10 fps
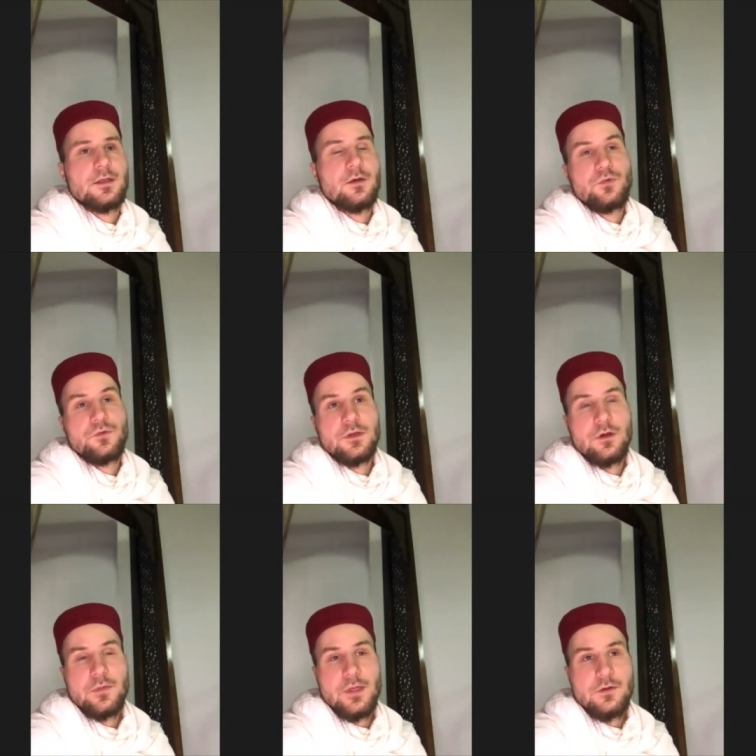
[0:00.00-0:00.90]
Et en plus, elle
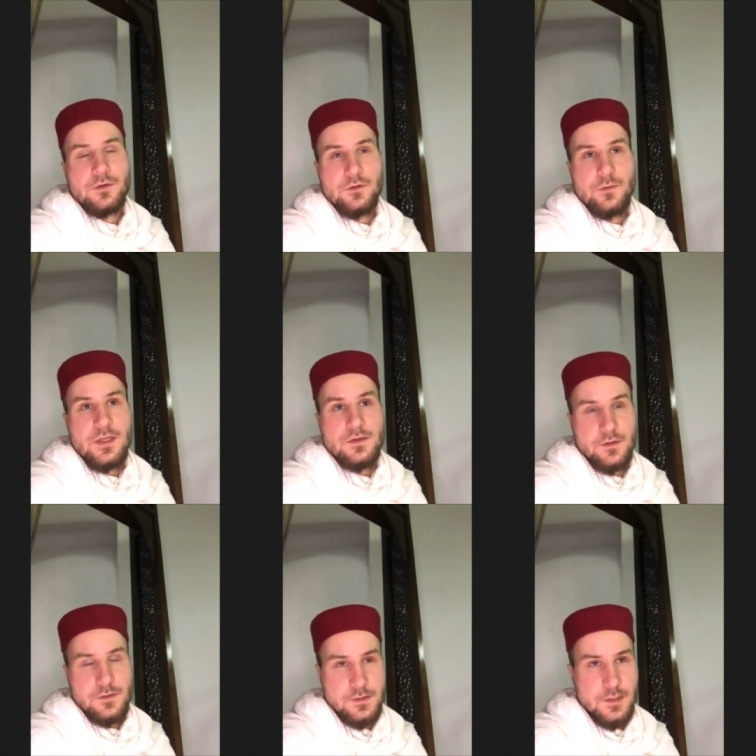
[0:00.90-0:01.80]
commet une
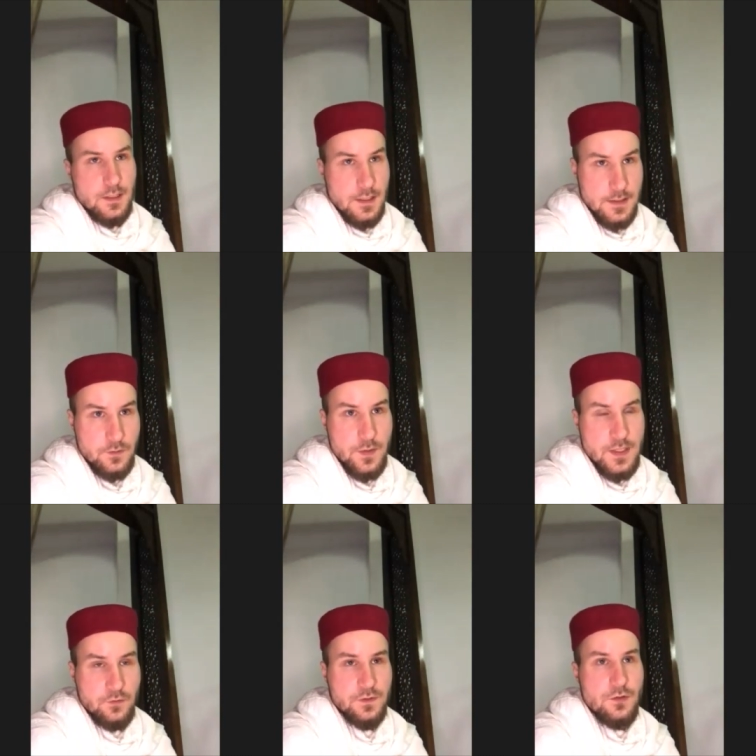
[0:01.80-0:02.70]
désobéissance. Elle désobéit à
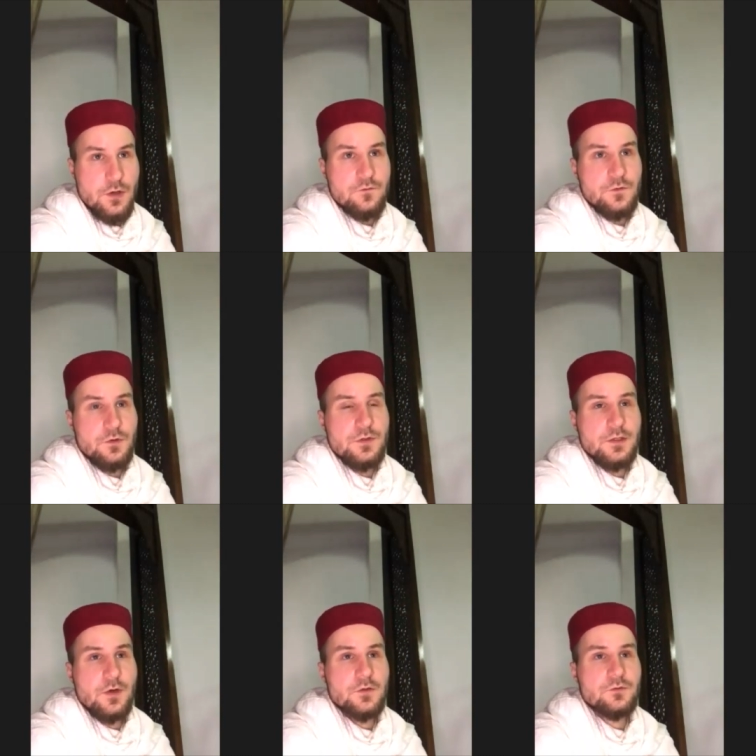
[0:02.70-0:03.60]
son Seigneur en faisant une
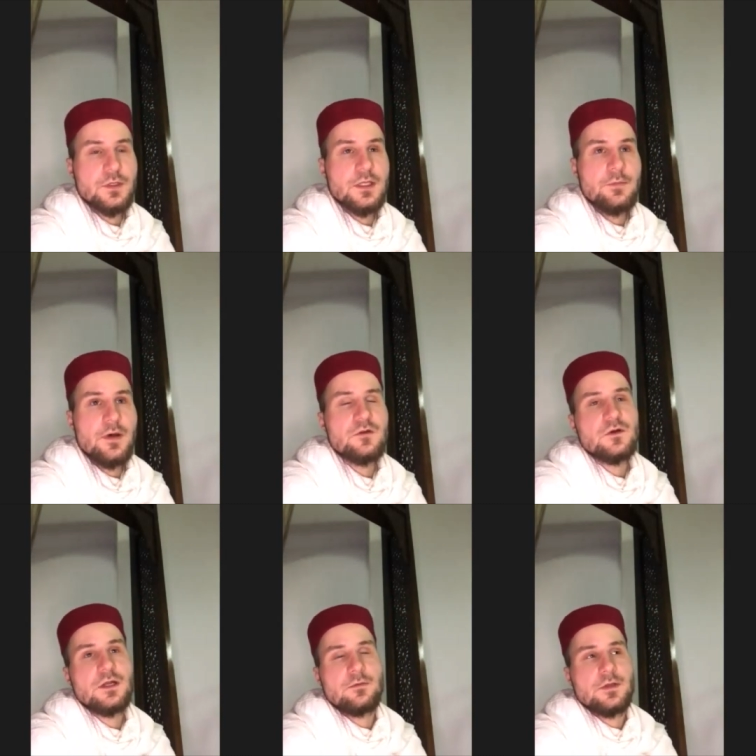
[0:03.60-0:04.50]
adoration qui n'est pas valable.